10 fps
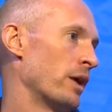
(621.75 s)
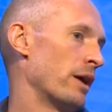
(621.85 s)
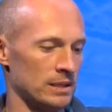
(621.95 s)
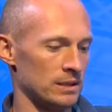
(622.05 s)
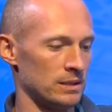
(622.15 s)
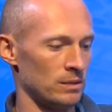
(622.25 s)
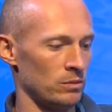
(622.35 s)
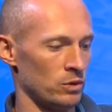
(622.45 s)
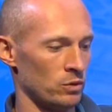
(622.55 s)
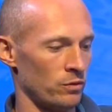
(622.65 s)
Разница
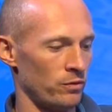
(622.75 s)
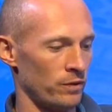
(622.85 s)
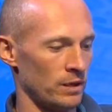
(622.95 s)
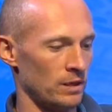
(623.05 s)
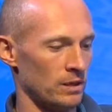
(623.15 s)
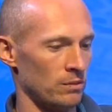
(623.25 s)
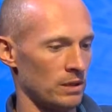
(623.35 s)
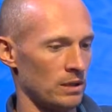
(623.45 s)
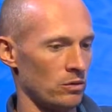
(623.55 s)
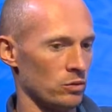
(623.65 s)
между Федером и
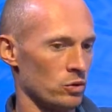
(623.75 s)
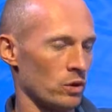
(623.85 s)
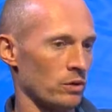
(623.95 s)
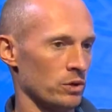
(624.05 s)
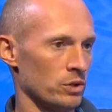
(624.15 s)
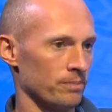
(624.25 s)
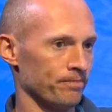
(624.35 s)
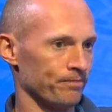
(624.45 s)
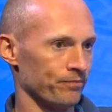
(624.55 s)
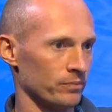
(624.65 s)
Надарем
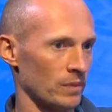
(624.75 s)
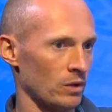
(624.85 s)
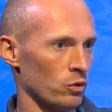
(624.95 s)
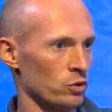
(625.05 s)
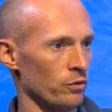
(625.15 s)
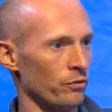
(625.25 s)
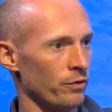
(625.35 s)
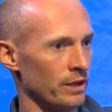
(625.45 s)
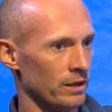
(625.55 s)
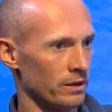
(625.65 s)
Джоковичем, то, что
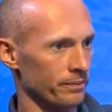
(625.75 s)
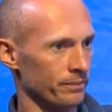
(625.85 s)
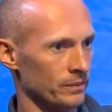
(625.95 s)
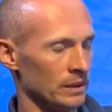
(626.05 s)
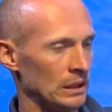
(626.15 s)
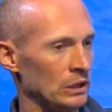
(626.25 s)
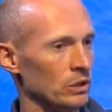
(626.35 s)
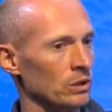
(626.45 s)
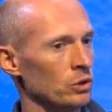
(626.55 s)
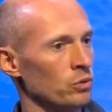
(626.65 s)
Федер
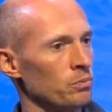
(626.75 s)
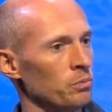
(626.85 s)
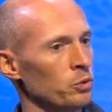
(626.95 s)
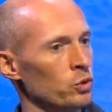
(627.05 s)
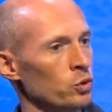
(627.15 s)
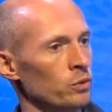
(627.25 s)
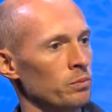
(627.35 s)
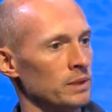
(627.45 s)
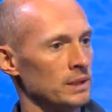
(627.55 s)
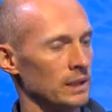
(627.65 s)
чуть
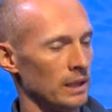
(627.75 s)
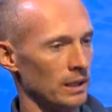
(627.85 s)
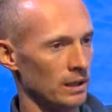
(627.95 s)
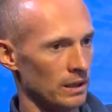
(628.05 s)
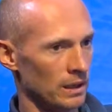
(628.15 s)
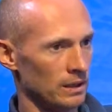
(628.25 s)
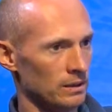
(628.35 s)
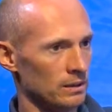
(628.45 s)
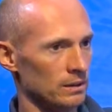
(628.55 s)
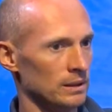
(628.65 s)
быстрее
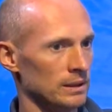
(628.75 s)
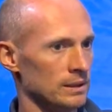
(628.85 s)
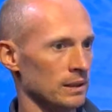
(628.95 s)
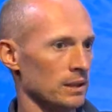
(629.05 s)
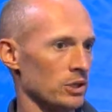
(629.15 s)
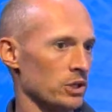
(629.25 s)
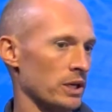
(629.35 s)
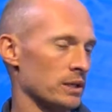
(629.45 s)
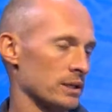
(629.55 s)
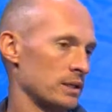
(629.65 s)
играет и
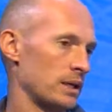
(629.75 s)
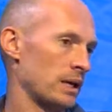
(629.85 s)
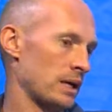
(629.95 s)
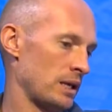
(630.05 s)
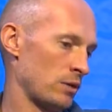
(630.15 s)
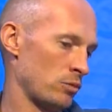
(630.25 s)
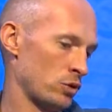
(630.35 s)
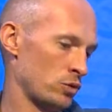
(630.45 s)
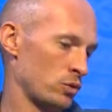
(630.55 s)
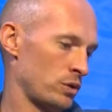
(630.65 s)
сокращает расстояние
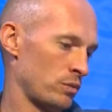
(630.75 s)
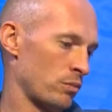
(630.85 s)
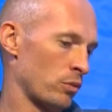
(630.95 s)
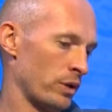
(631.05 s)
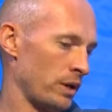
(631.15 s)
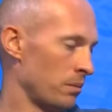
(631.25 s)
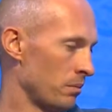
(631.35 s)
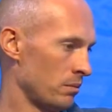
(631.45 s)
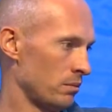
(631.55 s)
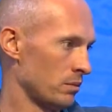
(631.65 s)
между тобой и
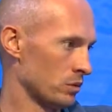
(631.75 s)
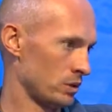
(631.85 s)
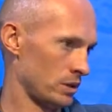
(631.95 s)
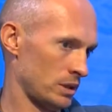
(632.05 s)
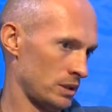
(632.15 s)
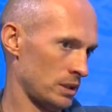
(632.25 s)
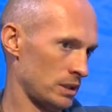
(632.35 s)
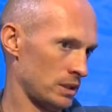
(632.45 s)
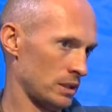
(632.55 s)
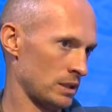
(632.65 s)
им, можно
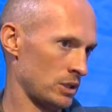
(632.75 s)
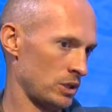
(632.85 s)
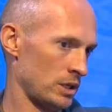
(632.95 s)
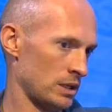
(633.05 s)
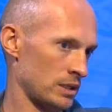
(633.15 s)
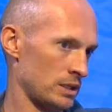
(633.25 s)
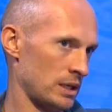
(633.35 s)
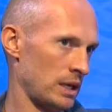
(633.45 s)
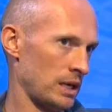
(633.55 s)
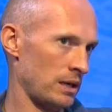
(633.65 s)
сказать, сокращает
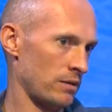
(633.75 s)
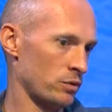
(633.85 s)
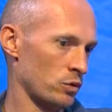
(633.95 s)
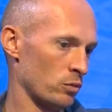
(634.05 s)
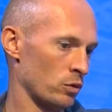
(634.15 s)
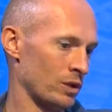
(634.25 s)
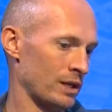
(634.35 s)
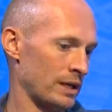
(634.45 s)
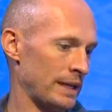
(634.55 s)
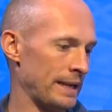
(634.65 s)
расстояние, в чем он
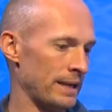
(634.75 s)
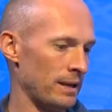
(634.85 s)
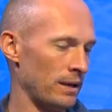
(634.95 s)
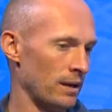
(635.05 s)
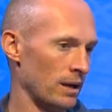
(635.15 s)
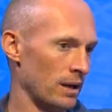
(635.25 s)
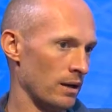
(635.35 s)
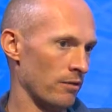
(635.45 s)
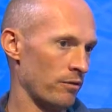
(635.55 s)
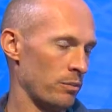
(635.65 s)
играет длинней,
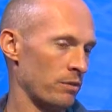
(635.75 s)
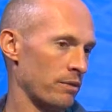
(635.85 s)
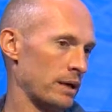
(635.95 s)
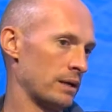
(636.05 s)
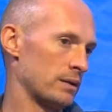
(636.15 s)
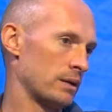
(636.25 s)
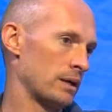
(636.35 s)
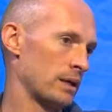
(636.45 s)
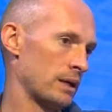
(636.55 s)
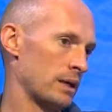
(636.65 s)
выбивает
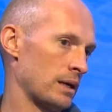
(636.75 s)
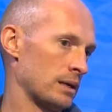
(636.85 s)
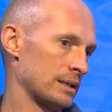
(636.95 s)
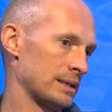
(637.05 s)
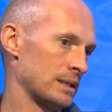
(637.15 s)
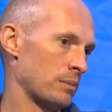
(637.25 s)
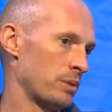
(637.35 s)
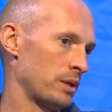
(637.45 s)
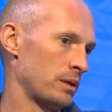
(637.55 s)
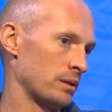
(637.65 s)
игрока за
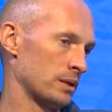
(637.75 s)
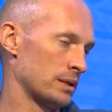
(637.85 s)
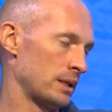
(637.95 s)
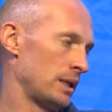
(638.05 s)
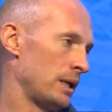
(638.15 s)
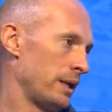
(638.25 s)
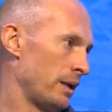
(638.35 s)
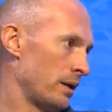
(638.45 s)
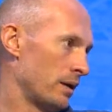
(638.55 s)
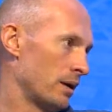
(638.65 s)
пределы задней
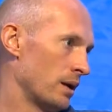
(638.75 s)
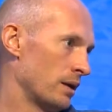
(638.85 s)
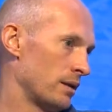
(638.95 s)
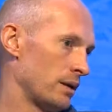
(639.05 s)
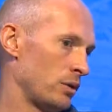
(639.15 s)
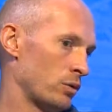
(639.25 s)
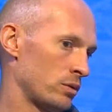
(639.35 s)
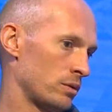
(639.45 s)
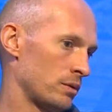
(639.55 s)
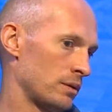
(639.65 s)
линии,
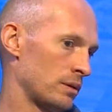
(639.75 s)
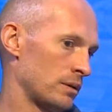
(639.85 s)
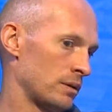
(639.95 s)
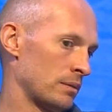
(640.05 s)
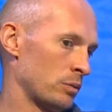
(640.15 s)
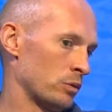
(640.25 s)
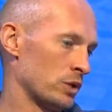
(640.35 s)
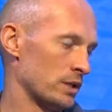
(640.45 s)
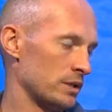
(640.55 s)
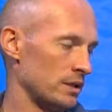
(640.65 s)
дает а,
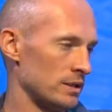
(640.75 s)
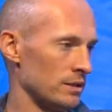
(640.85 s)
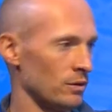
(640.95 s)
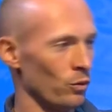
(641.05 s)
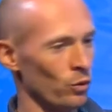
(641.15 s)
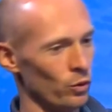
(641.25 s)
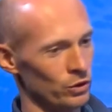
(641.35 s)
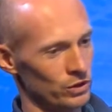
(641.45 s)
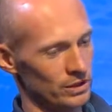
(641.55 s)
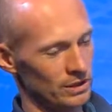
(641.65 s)
получается, если ты
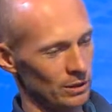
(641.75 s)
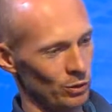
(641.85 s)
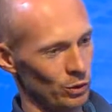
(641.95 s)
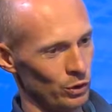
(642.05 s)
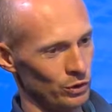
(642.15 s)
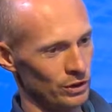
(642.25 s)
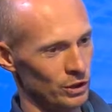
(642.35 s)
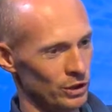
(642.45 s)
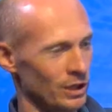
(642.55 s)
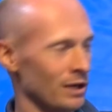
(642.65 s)
уходишь за заднюю линию,
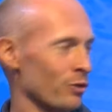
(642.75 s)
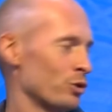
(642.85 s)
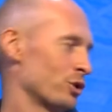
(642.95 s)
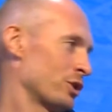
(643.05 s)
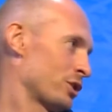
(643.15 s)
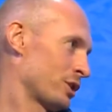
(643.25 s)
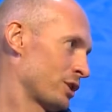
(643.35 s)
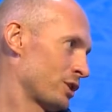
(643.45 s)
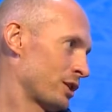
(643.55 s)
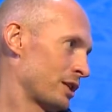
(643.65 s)
значит ты короче
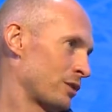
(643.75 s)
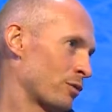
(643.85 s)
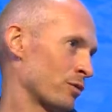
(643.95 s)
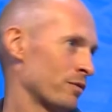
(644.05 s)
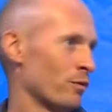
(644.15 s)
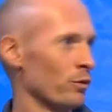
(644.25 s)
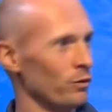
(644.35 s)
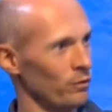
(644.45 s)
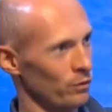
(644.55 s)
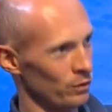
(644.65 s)
начинаешь играть. Он
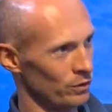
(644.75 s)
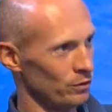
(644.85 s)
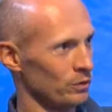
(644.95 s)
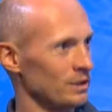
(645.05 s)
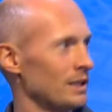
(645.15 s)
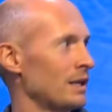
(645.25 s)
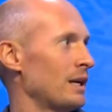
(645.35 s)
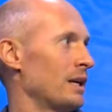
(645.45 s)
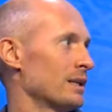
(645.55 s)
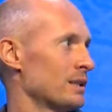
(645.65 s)
входит в корт, он
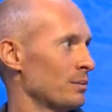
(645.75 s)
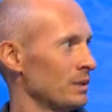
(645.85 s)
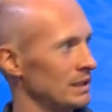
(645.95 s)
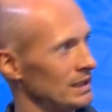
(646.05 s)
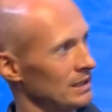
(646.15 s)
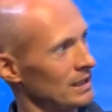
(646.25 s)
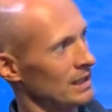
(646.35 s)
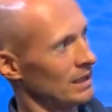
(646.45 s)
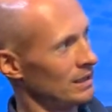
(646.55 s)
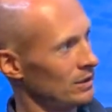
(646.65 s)
старается быстрее
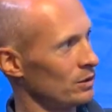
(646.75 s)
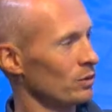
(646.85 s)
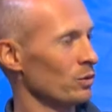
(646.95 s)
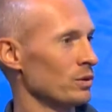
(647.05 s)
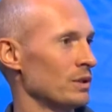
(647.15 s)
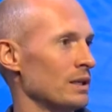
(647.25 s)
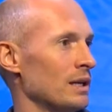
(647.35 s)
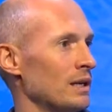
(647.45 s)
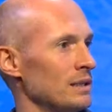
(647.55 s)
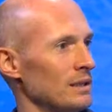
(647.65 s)
сократить игру, он
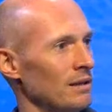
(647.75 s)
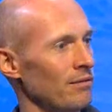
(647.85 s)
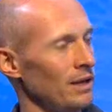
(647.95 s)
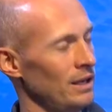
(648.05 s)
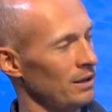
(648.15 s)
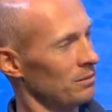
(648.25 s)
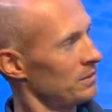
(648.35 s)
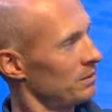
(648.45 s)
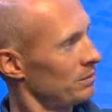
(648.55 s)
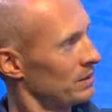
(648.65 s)
старается
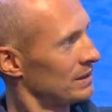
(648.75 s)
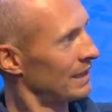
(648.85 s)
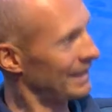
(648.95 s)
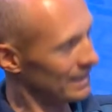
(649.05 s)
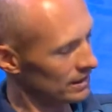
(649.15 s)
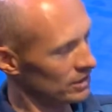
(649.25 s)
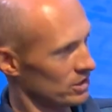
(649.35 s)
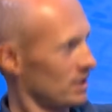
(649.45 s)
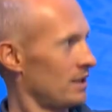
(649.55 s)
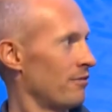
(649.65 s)
давлением, постоянно
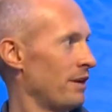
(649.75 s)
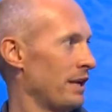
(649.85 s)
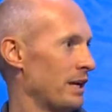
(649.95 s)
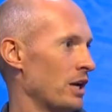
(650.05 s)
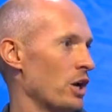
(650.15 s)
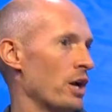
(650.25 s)
держать давление.